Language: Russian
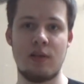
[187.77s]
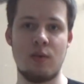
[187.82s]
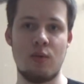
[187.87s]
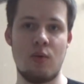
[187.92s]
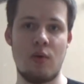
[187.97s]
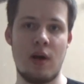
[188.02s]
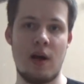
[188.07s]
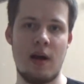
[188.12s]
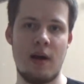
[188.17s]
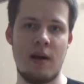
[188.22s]

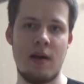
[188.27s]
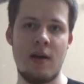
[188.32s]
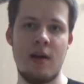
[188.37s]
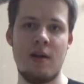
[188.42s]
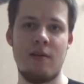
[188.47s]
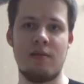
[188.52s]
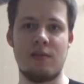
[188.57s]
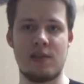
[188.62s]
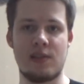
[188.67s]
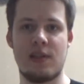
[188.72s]
Ну а
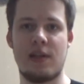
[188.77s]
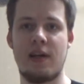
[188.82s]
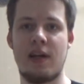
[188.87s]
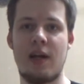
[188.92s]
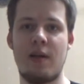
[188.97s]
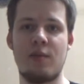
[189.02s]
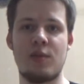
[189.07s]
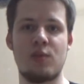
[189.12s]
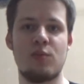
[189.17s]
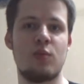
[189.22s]
в
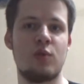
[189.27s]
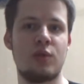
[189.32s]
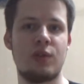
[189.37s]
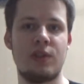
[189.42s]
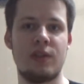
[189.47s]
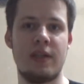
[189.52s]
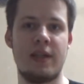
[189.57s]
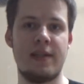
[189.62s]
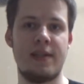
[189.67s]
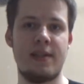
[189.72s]
Инстаграме
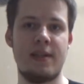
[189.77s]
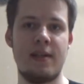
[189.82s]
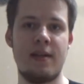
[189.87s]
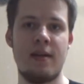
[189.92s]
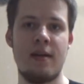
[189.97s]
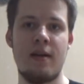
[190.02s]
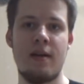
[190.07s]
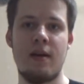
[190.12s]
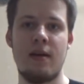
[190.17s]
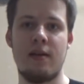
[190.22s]
сможете найти
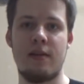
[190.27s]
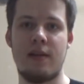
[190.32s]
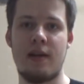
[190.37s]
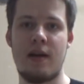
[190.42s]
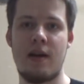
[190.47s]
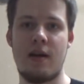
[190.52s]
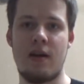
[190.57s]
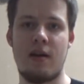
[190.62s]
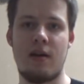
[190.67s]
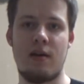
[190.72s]

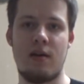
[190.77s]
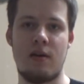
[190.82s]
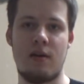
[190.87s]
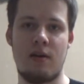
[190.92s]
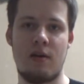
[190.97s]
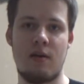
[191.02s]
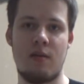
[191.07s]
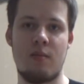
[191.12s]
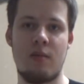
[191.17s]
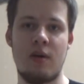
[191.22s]

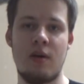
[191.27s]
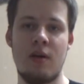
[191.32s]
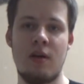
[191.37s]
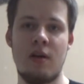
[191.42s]
на э,